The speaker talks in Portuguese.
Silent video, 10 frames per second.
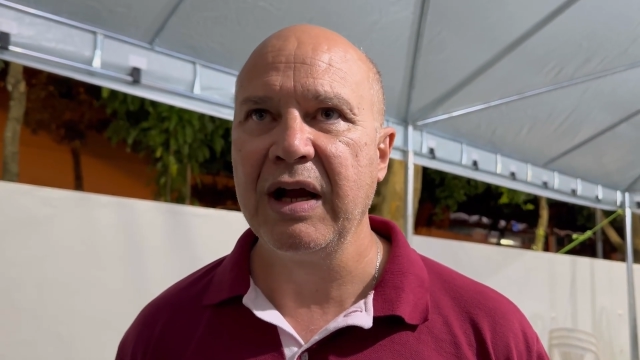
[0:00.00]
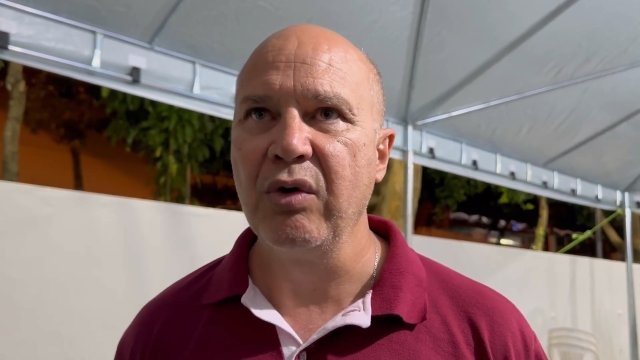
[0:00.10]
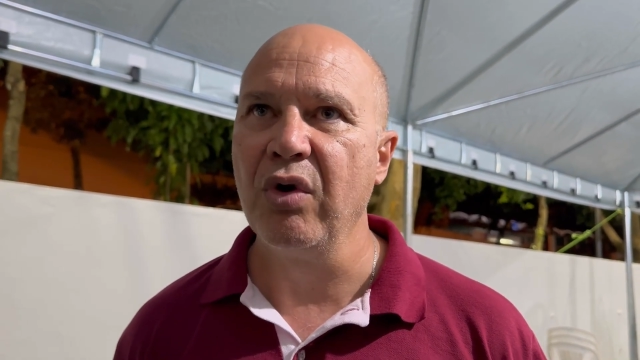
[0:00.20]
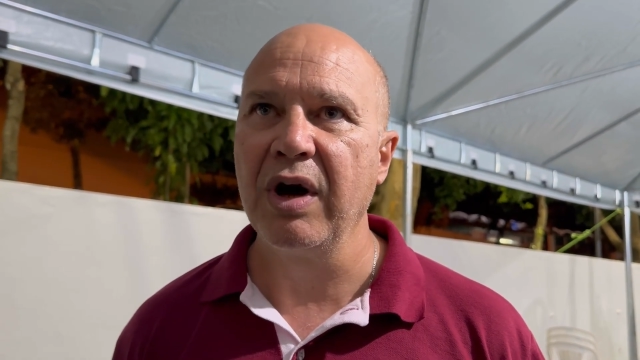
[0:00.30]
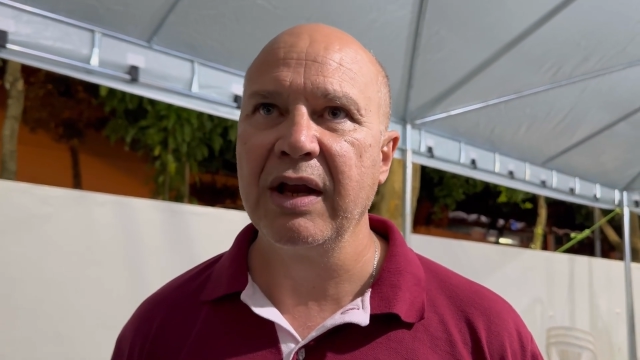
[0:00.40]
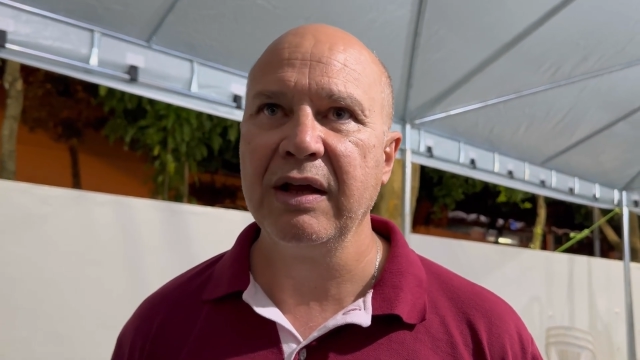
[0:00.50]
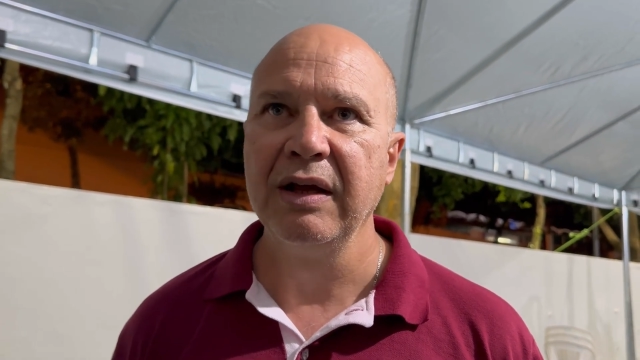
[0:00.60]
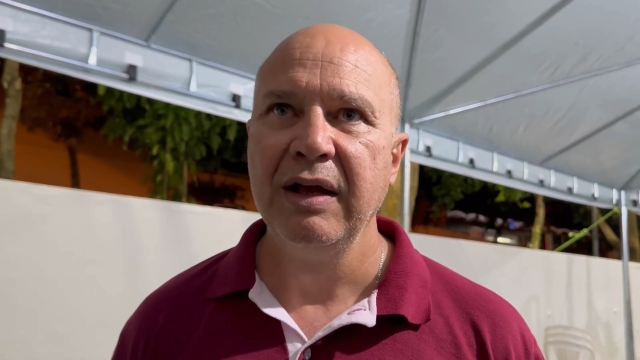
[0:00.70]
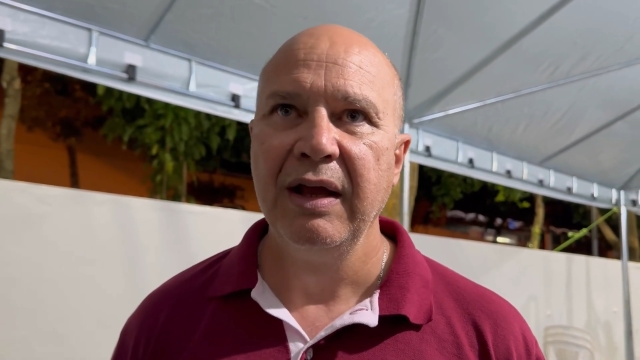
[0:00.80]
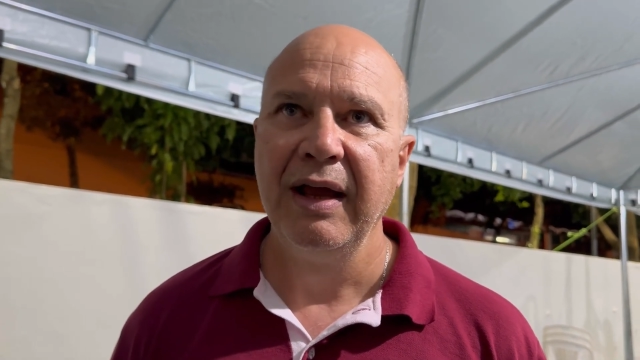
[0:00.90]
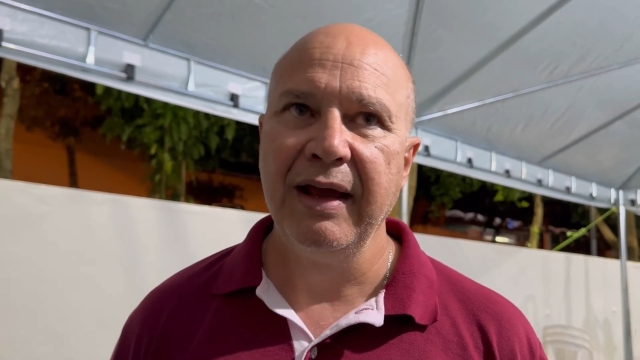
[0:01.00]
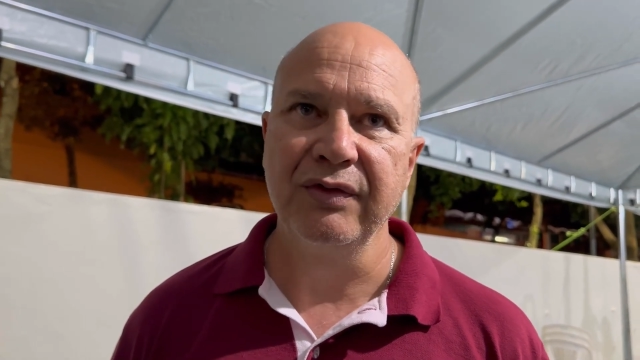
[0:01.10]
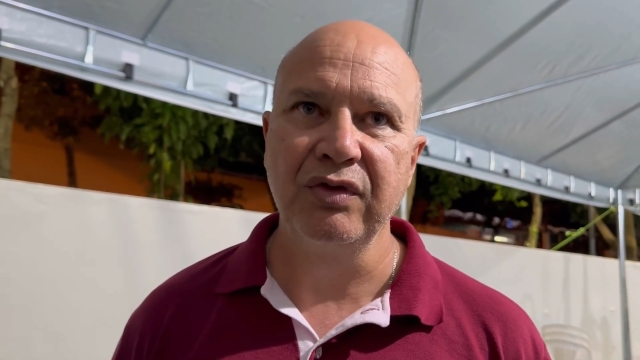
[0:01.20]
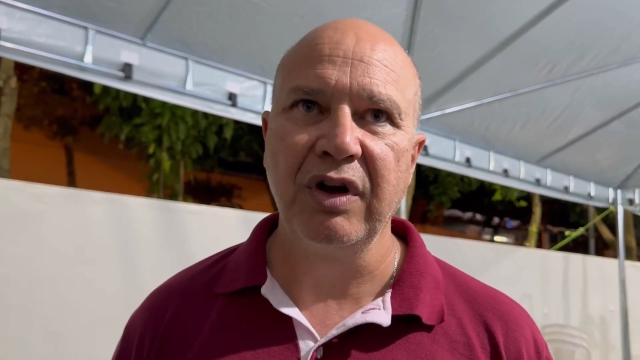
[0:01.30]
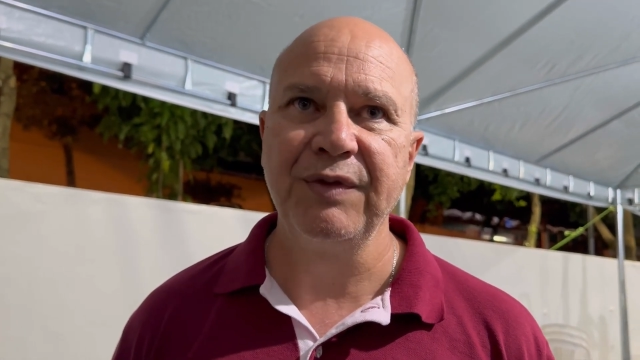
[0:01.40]
Agora é
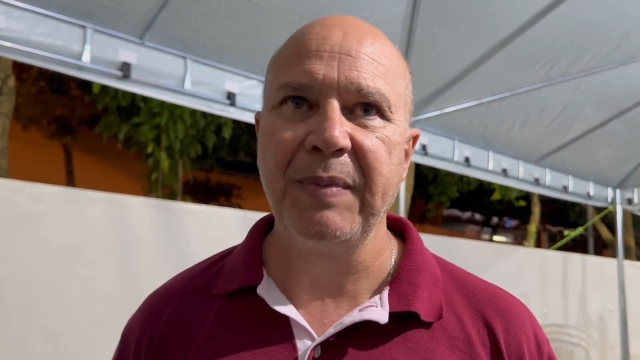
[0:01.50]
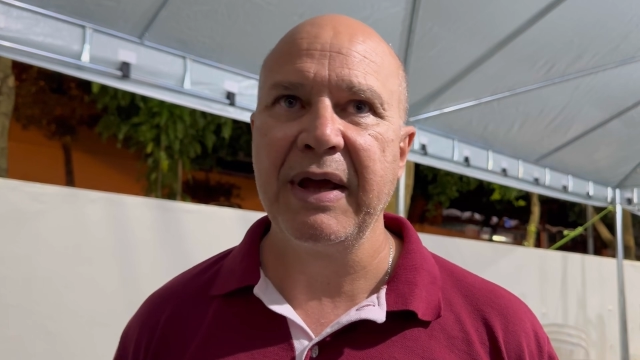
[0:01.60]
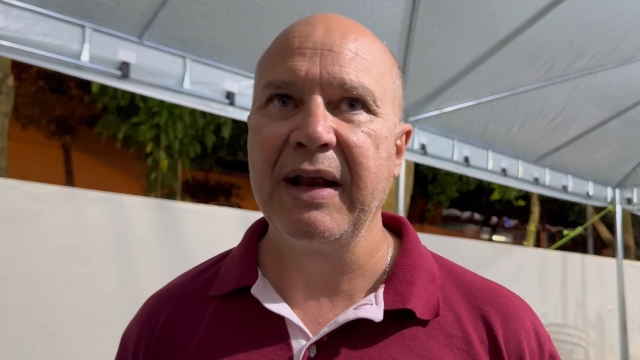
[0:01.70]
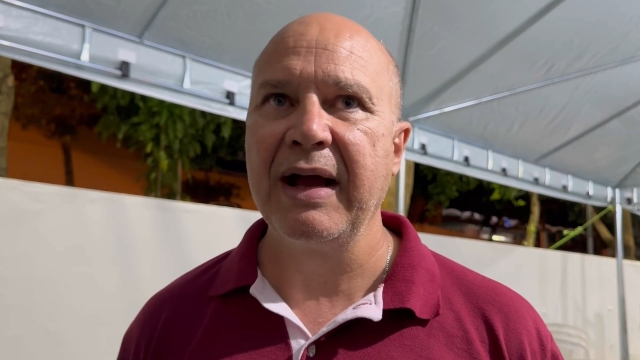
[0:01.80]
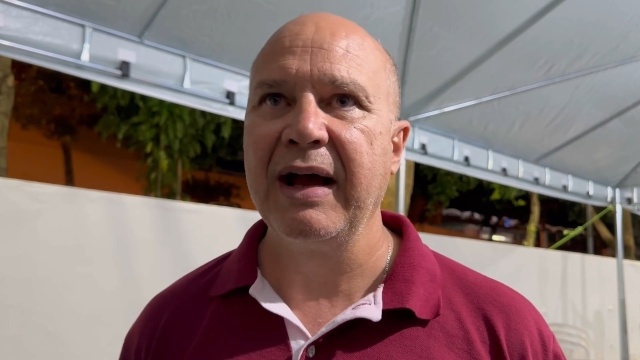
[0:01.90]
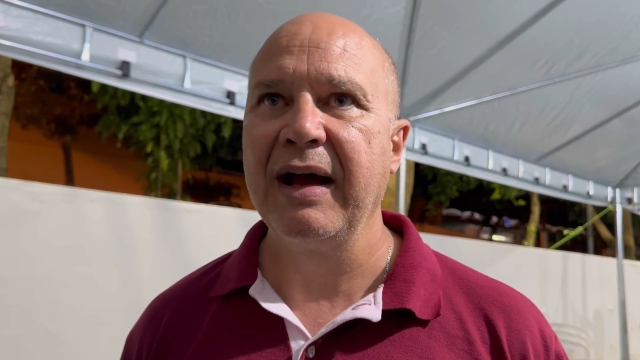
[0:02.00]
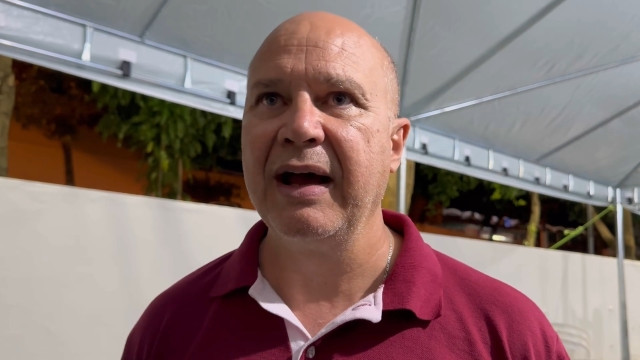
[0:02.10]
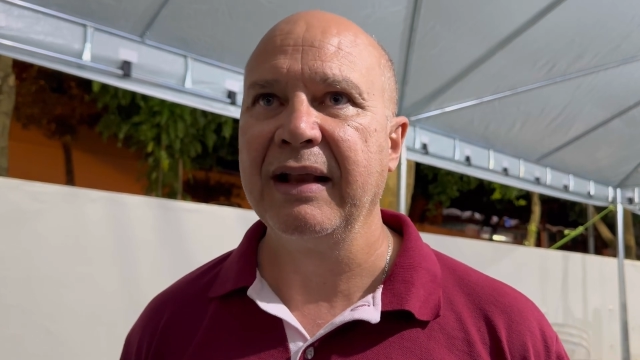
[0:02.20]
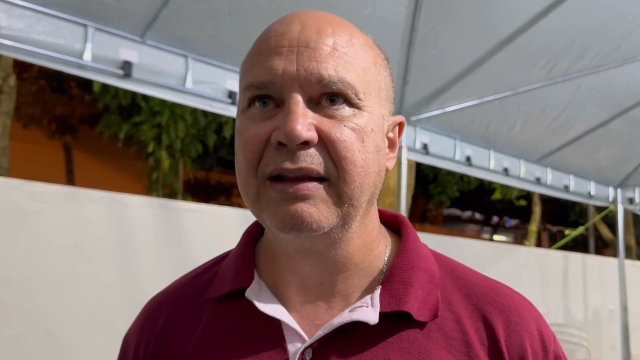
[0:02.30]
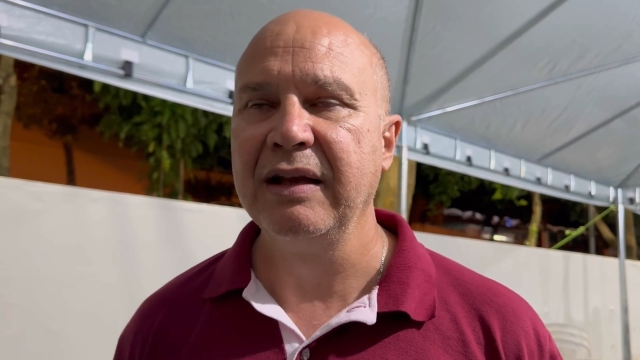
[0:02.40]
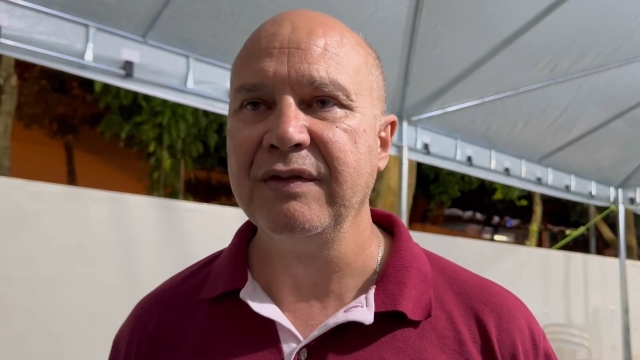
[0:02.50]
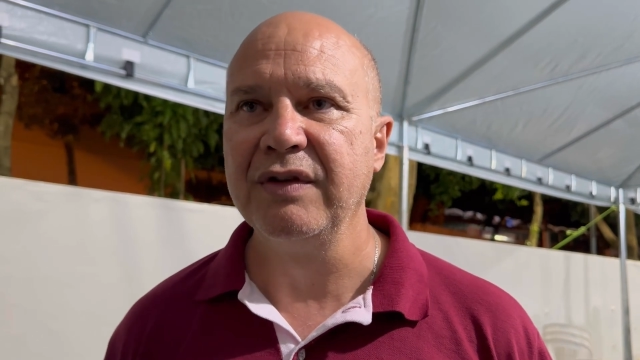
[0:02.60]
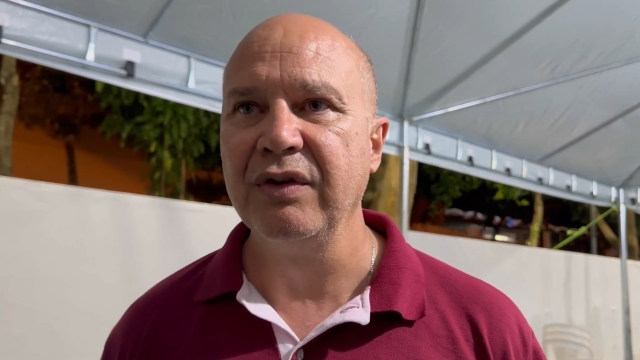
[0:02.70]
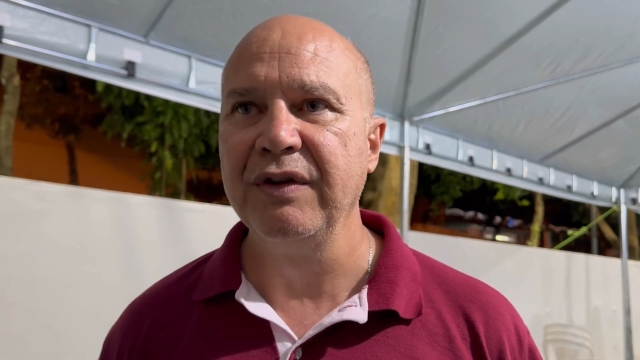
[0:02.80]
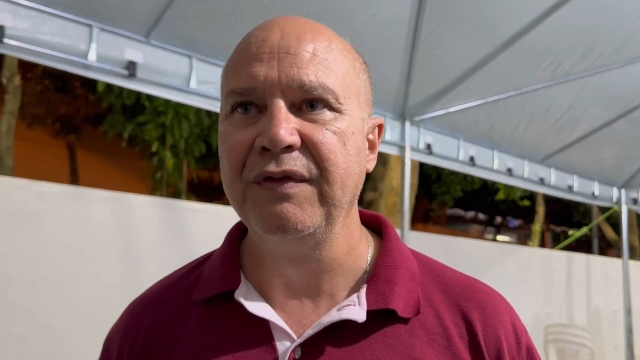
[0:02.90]
só esperar a
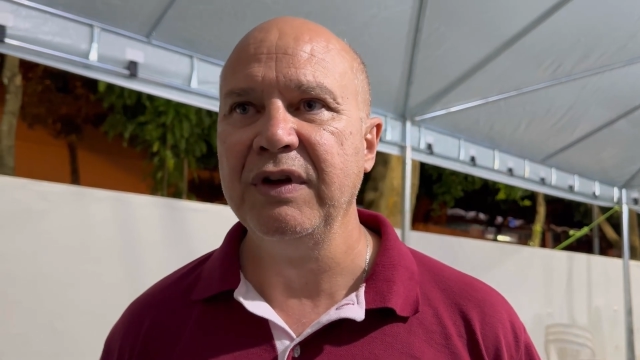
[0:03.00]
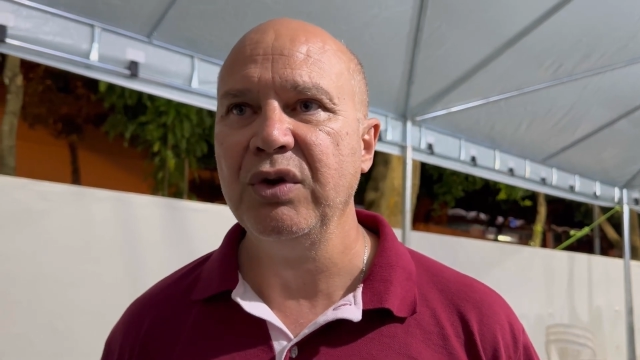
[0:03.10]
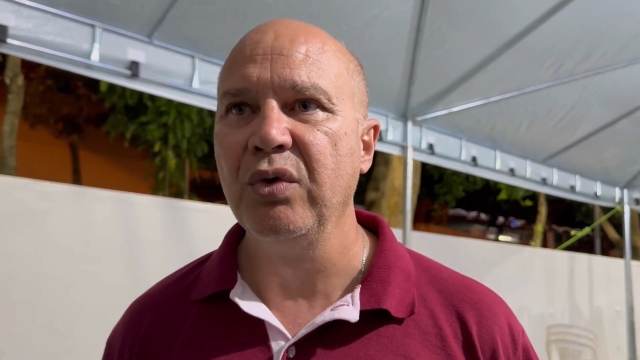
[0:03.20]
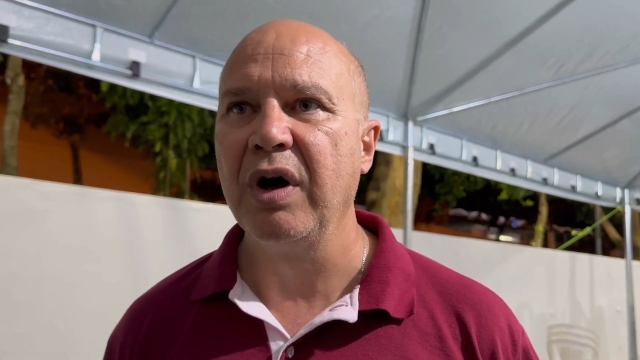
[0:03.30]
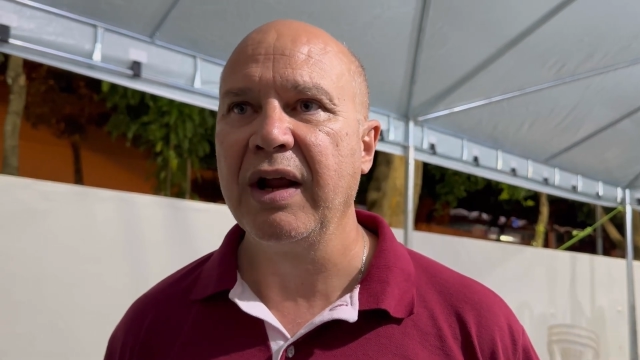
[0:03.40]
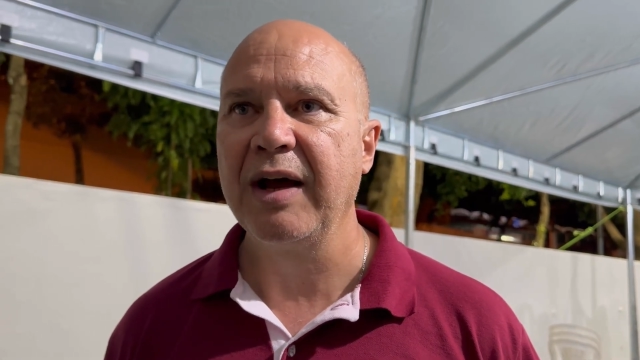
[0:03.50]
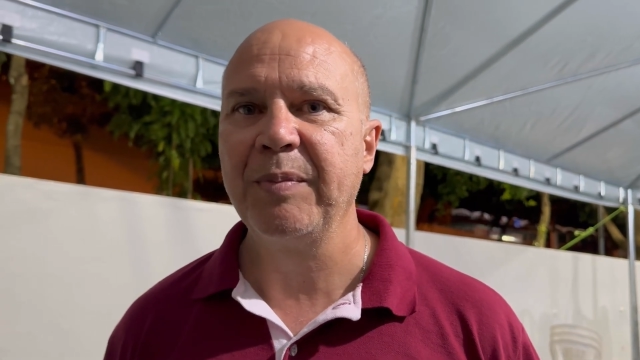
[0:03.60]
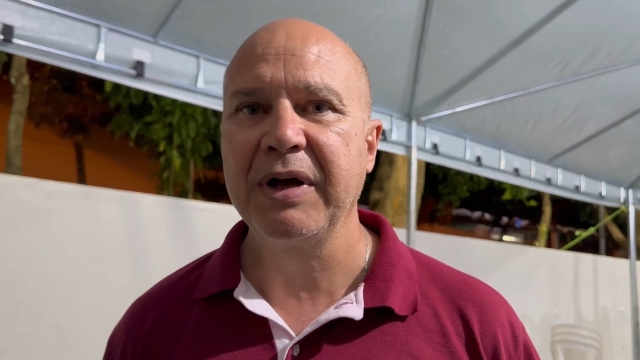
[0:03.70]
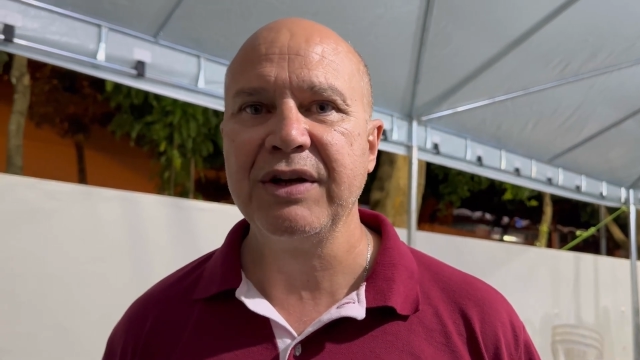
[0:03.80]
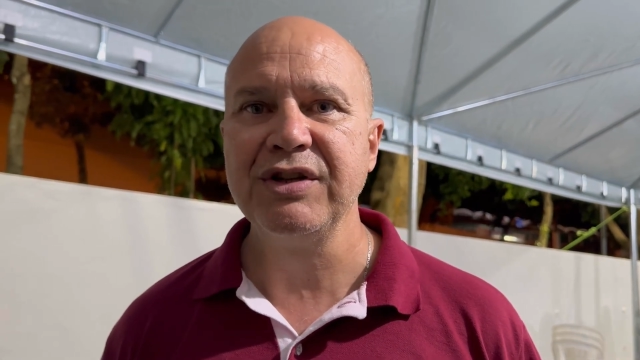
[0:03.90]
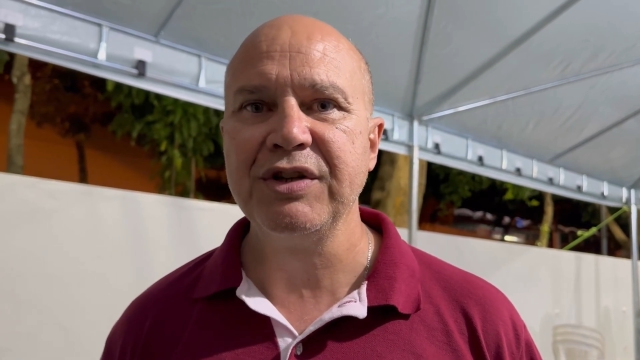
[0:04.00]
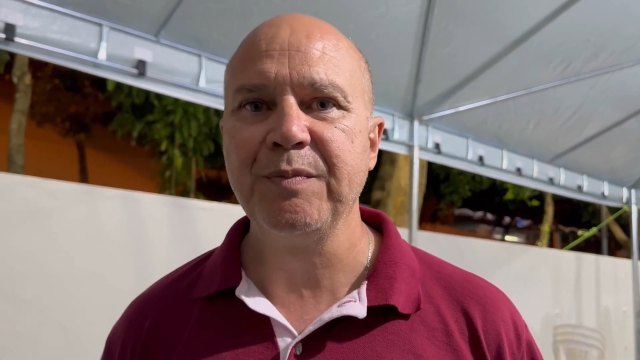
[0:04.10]
televisão definir o horário para que a gente